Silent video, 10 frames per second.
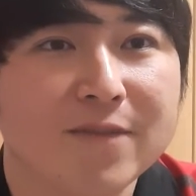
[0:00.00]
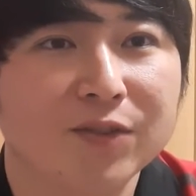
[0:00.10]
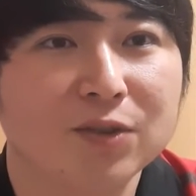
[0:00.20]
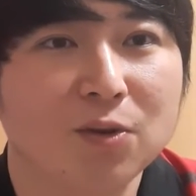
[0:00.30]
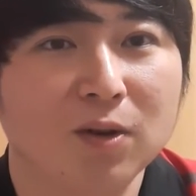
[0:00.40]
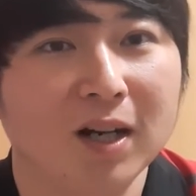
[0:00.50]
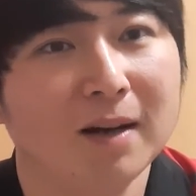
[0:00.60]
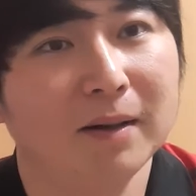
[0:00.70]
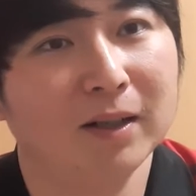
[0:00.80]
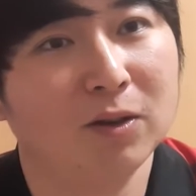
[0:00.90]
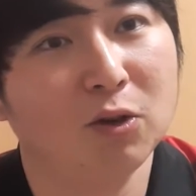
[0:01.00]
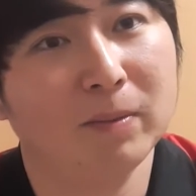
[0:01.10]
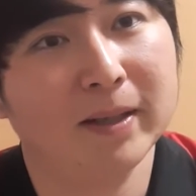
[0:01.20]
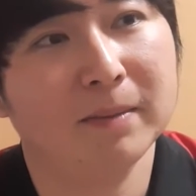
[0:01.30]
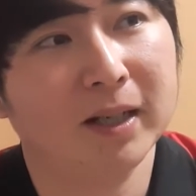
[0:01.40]
福岡が神
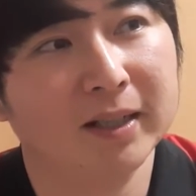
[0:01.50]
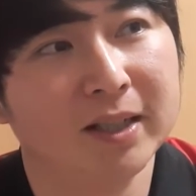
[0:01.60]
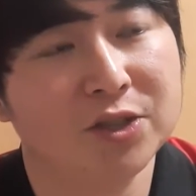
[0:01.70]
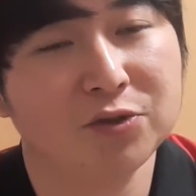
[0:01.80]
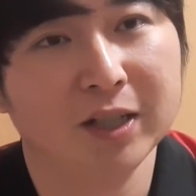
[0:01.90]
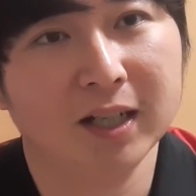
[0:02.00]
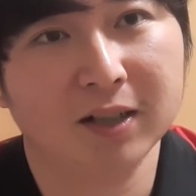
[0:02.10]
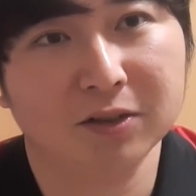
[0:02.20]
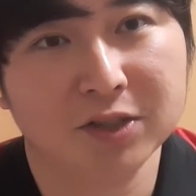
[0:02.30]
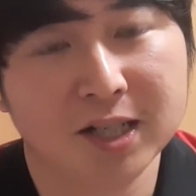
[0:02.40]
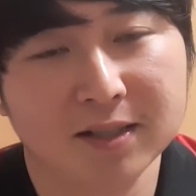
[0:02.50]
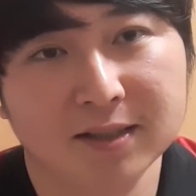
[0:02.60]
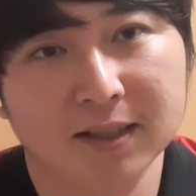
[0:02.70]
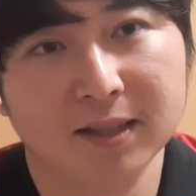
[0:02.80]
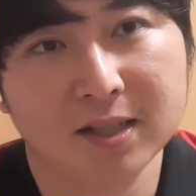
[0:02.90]
戸に負けて順位上がるチャンス
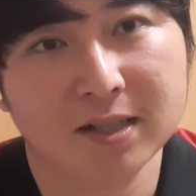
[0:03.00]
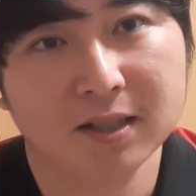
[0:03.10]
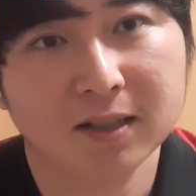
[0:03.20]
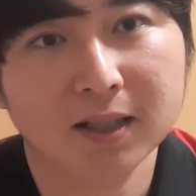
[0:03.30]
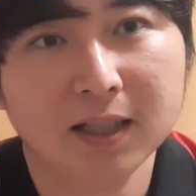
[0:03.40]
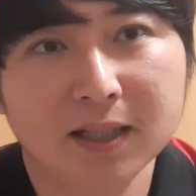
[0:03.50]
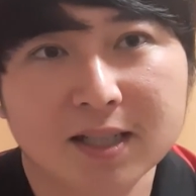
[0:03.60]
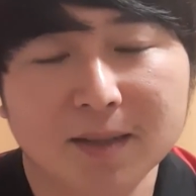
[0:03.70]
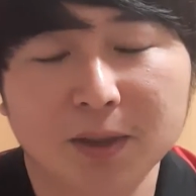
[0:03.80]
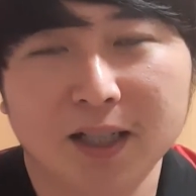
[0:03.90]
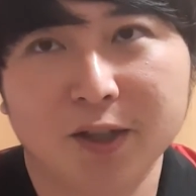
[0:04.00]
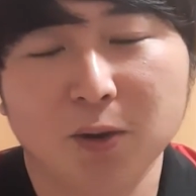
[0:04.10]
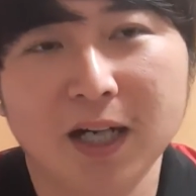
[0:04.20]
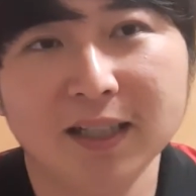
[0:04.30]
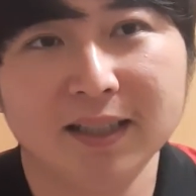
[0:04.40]
だったし、しかもなんか今
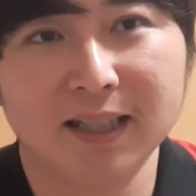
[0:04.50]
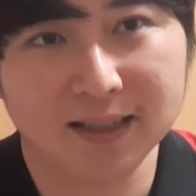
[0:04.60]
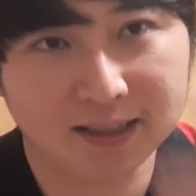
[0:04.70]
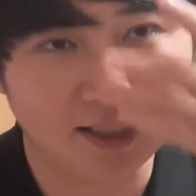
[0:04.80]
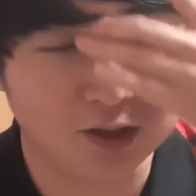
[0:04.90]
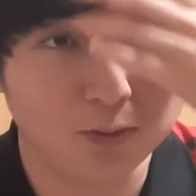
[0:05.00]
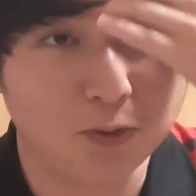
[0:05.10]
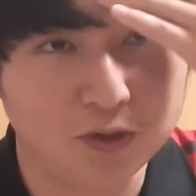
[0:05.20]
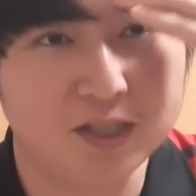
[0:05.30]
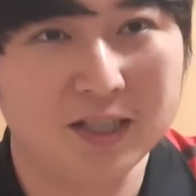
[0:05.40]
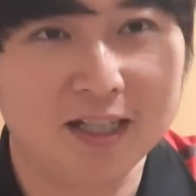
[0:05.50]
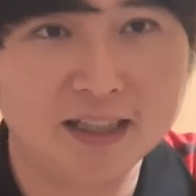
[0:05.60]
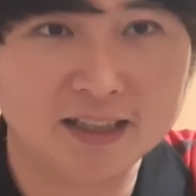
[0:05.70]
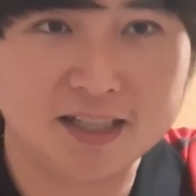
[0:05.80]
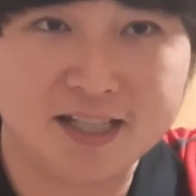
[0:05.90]
日勝ってたと思うし、
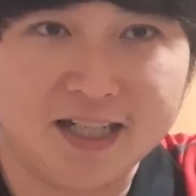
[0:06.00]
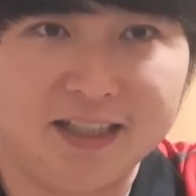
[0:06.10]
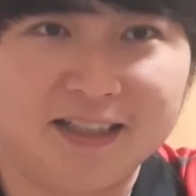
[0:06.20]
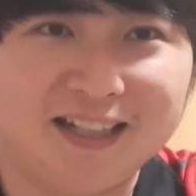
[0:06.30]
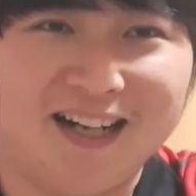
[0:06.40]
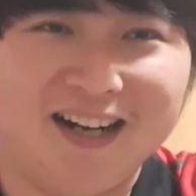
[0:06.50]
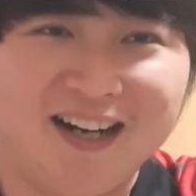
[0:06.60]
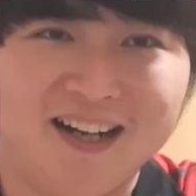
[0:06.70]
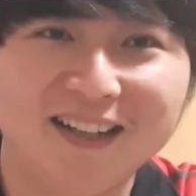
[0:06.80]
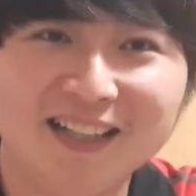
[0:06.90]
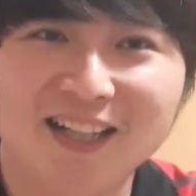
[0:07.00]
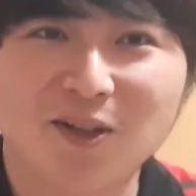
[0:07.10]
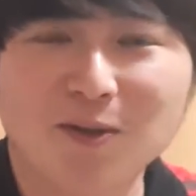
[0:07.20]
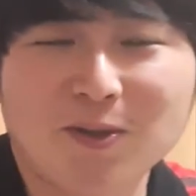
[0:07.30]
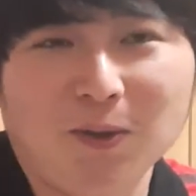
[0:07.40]
勝てた試合だったから
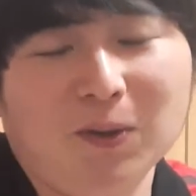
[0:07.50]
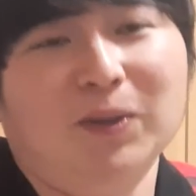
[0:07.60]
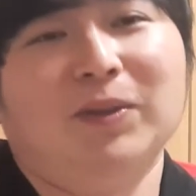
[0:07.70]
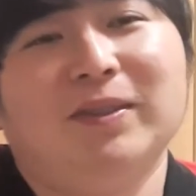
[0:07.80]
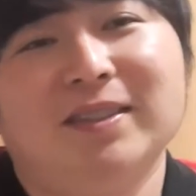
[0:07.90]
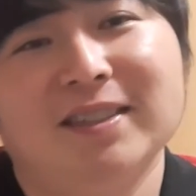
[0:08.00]
こそ、